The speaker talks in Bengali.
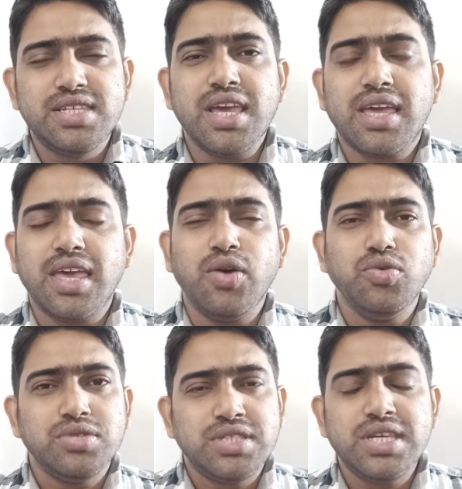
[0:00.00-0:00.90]
যে কেউ
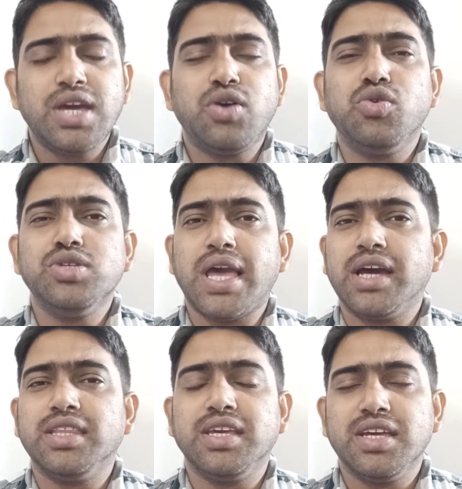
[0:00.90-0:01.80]
যে কোনো
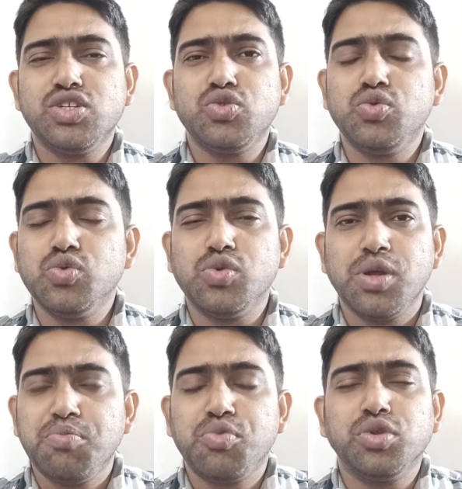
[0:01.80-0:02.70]
জায়গা থেকে শুরু
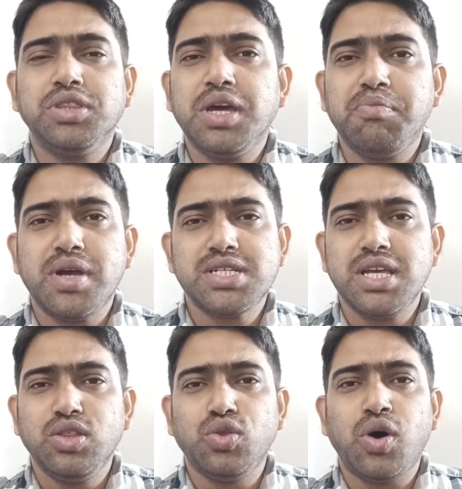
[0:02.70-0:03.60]
করে প্রত্যেক
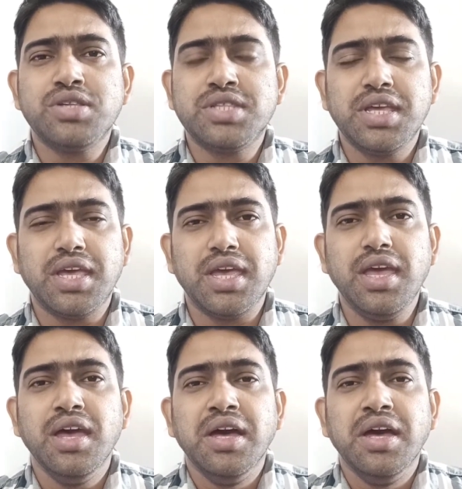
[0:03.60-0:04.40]
মাসে দশ থেকে